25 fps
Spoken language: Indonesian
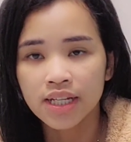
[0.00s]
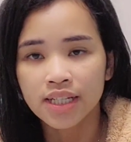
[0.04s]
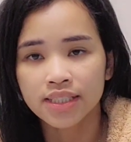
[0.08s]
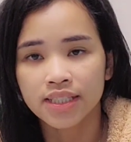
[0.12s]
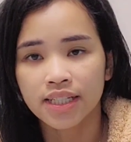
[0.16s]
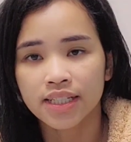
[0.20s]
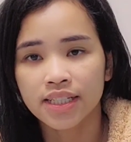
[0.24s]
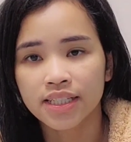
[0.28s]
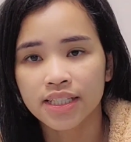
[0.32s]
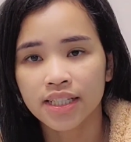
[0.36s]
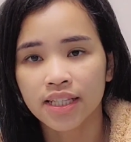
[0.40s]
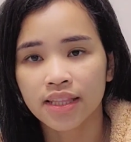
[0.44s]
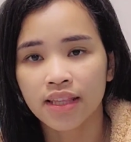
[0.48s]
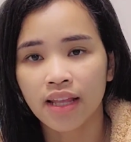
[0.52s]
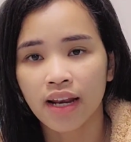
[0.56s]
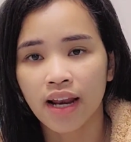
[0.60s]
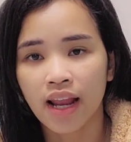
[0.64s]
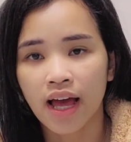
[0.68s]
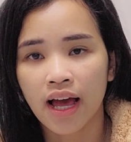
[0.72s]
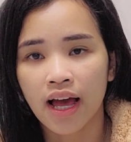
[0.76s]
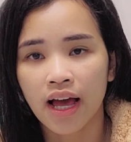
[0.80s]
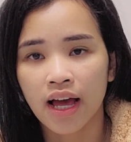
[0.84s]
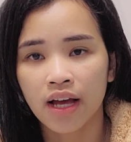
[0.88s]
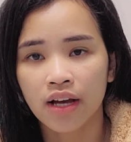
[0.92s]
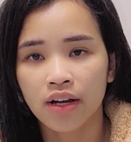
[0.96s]
jadi
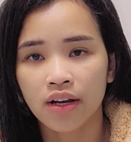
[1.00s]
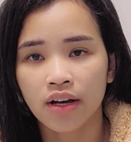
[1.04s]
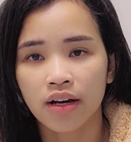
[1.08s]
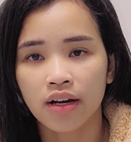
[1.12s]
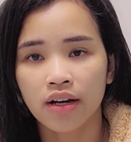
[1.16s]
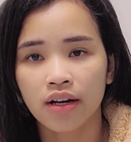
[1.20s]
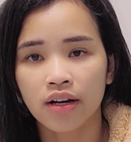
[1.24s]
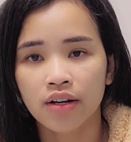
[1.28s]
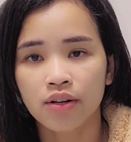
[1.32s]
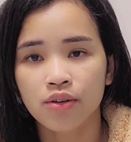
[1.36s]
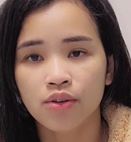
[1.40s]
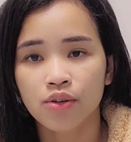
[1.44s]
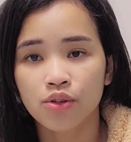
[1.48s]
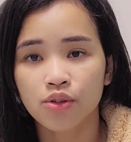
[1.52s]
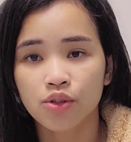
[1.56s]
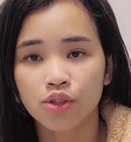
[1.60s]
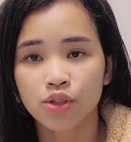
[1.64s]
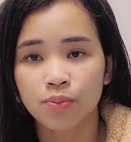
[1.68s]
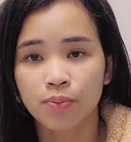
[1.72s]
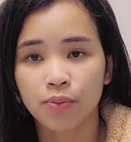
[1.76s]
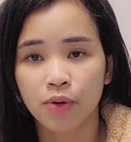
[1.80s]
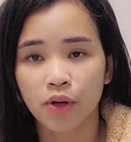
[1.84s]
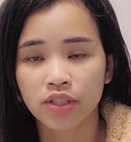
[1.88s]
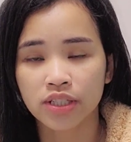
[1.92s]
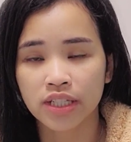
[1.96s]
setelah uh,
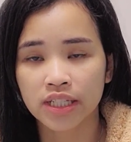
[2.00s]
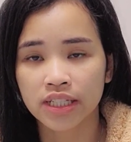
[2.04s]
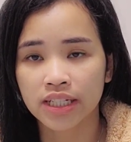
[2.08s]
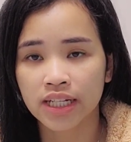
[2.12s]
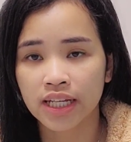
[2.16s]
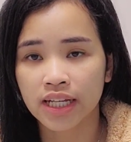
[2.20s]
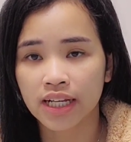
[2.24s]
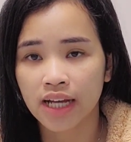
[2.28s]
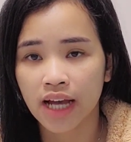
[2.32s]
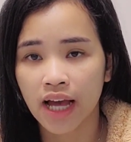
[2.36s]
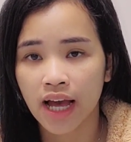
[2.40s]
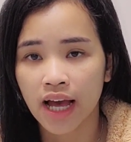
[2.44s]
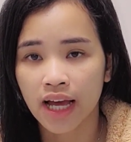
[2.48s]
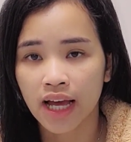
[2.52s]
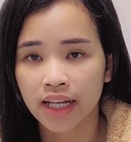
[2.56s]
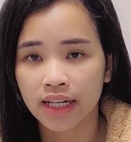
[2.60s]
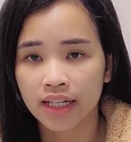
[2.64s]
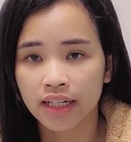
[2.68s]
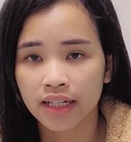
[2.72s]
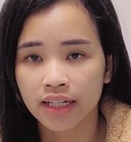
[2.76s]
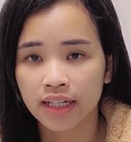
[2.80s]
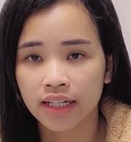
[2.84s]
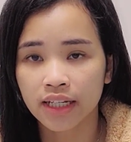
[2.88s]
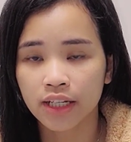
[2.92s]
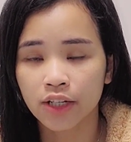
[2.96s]
ngurus proses
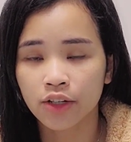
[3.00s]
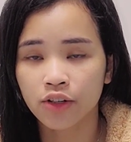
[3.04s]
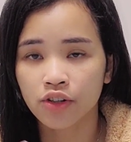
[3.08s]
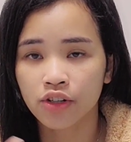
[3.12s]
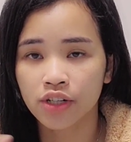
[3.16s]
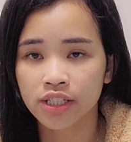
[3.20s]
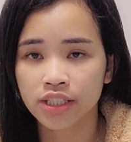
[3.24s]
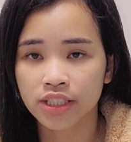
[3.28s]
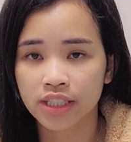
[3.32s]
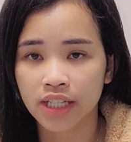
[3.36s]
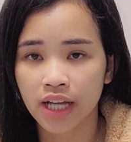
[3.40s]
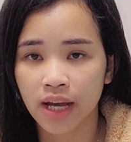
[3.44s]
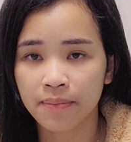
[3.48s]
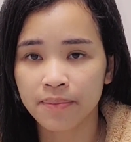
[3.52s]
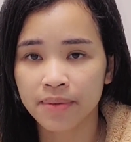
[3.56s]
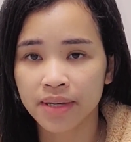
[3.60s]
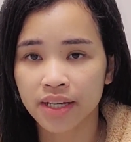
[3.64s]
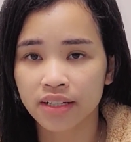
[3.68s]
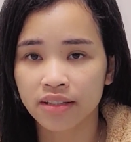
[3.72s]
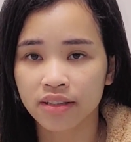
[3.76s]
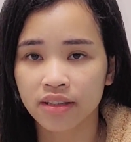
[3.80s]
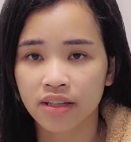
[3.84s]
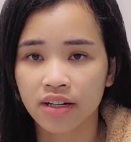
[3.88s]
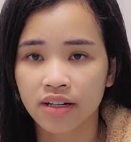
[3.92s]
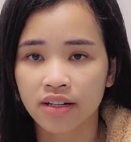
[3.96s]
nikahan di Indonesia
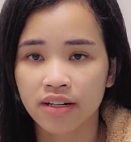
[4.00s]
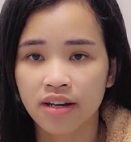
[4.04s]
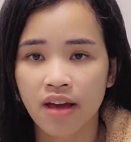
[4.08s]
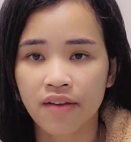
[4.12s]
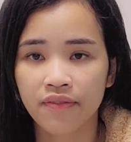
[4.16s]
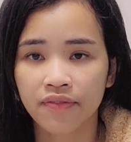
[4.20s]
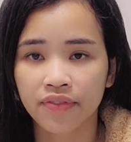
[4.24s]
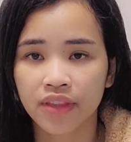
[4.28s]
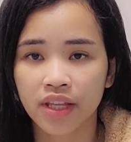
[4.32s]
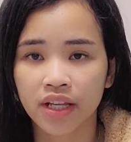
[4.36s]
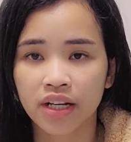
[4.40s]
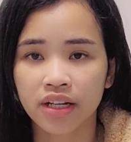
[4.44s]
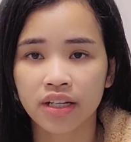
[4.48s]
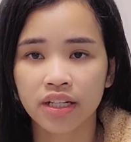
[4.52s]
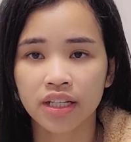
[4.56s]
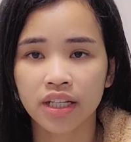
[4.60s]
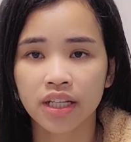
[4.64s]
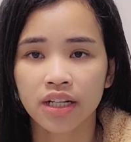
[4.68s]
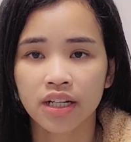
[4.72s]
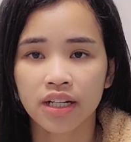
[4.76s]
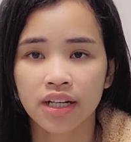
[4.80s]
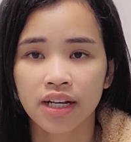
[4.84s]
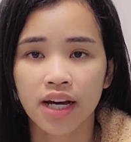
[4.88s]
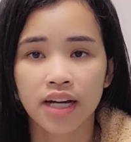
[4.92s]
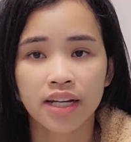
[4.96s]
biar terdaftar di
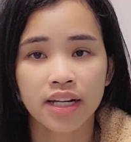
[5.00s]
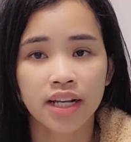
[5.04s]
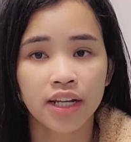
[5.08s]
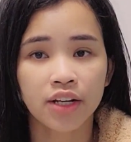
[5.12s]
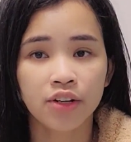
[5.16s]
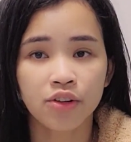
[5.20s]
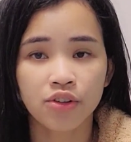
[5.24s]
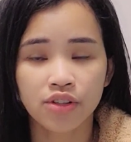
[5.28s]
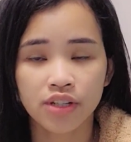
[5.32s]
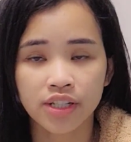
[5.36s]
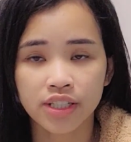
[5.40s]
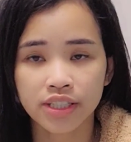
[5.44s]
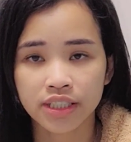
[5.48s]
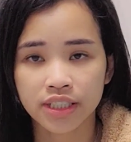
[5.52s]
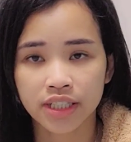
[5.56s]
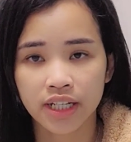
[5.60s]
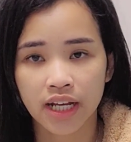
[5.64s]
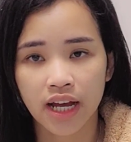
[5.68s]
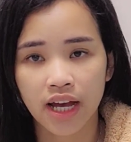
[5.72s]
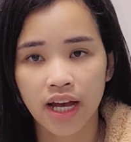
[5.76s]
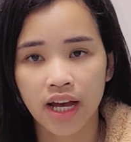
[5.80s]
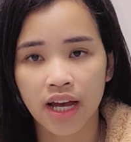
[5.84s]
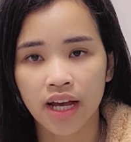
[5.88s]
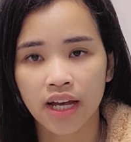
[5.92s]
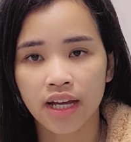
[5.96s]
negara
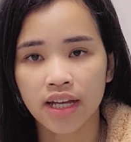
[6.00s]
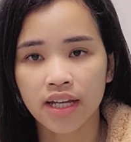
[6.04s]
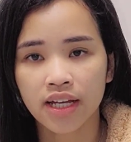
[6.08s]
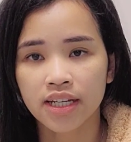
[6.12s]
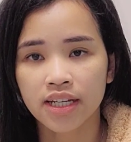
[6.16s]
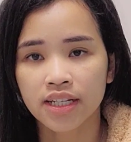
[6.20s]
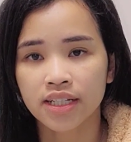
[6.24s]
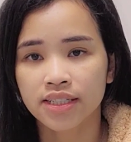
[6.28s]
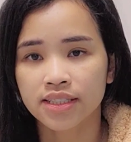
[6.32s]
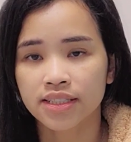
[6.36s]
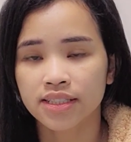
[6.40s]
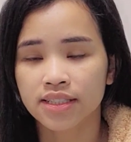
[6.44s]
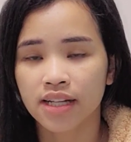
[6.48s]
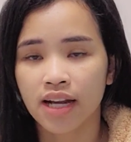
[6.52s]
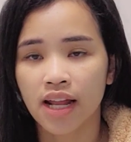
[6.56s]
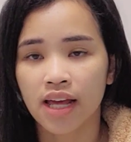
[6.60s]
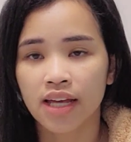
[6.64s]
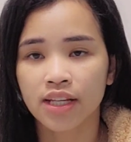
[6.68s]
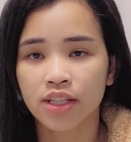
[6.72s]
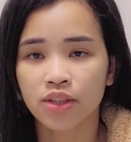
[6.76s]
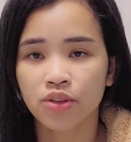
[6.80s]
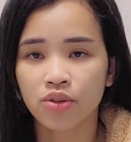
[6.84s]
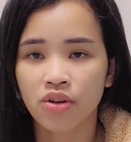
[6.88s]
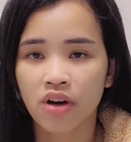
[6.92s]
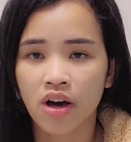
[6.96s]
Indonesia setelah
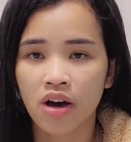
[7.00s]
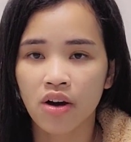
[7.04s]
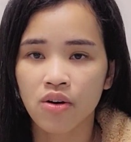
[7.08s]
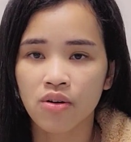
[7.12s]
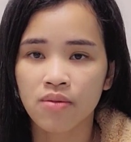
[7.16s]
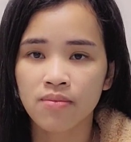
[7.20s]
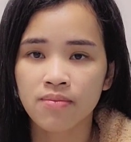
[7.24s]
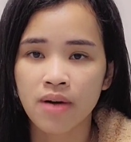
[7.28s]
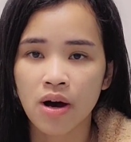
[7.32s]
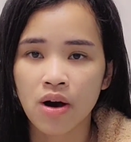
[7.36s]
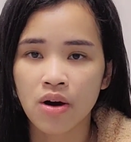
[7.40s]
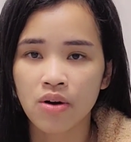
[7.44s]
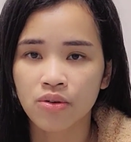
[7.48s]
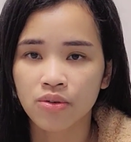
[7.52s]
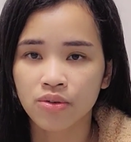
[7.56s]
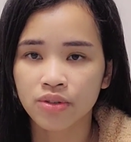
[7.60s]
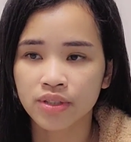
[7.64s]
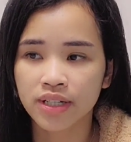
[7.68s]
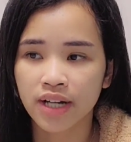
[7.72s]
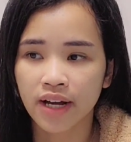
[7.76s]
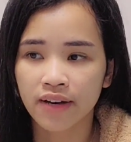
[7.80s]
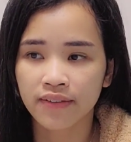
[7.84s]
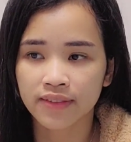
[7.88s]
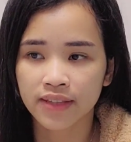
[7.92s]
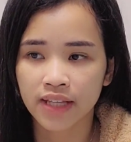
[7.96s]
itu aku mau
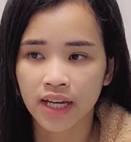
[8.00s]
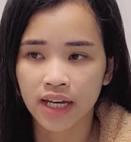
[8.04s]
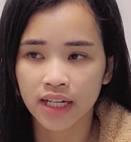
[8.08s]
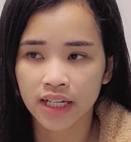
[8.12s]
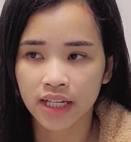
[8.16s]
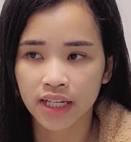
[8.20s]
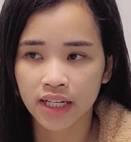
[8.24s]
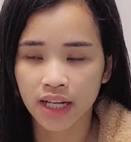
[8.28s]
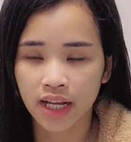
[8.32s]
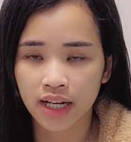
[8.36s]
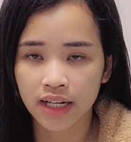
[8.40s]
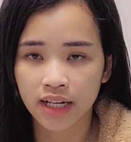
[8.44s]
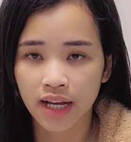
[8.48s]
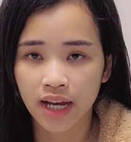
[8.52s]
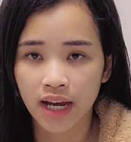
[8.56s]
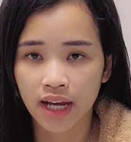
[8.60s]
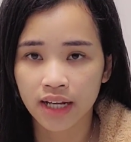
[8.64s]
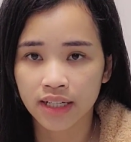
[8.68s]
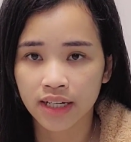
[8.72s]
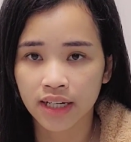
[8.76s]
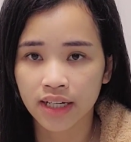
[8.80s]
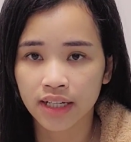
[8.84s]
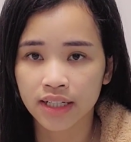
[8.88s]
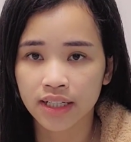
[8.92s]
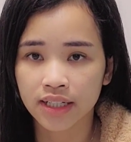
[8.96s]
daftarin
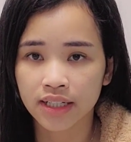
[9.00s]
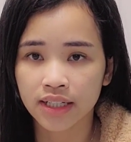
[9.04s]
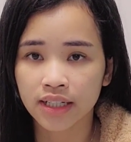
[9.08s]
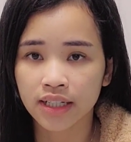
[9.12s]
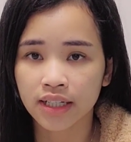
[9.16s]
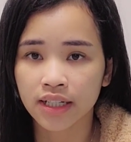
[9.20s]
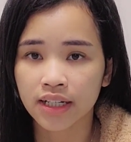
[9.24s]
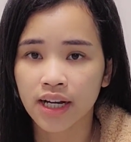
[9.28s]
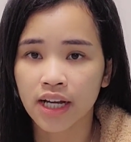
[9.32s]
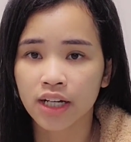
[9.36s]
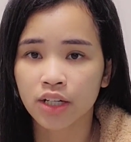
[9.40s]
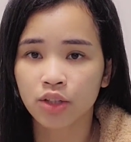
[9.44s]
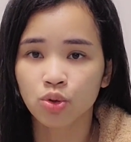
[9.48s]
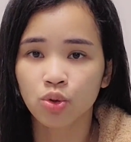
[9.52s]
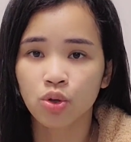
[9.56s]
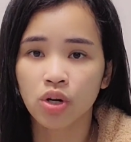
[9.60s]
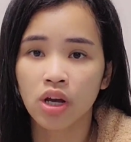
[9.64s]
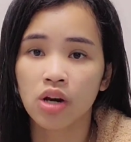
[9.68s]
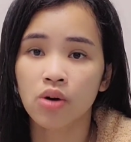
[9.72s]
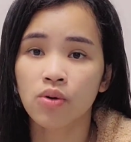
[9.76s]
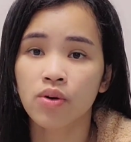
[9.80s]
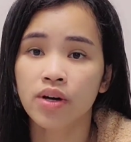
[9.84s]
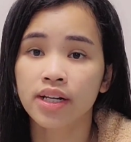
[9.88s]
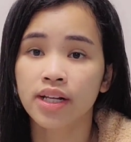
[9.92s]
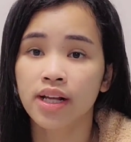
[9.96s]
anak-anak ke kartu
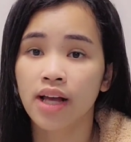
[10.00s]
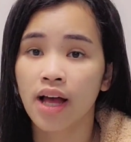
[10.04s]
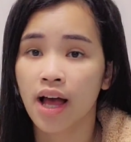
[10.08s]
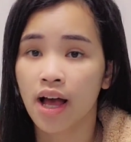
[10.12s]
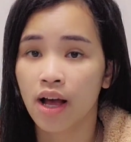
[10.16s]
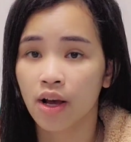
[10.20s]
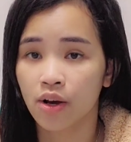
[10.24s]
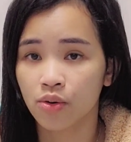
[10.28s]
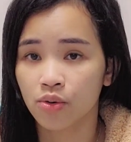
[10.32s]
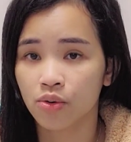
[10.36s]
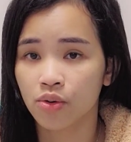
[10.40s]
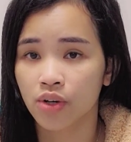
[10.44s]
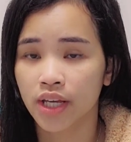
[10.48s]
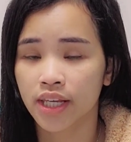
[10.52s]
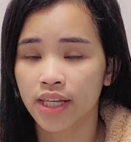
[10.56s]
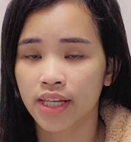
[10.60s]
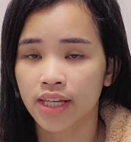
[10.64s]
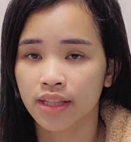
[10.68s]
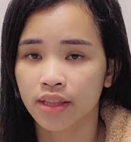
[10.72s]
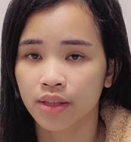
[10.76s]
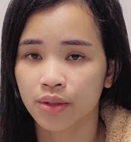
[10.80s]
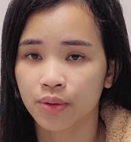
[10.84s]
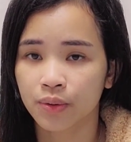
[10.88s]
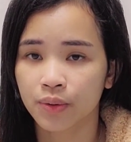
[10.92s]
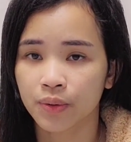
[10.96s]
keluarga aku kayak
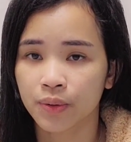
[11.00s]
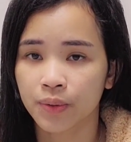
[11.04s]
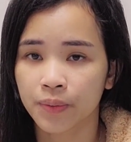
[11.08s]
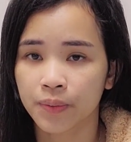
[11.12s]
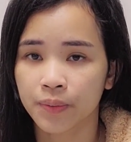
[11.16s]
gitu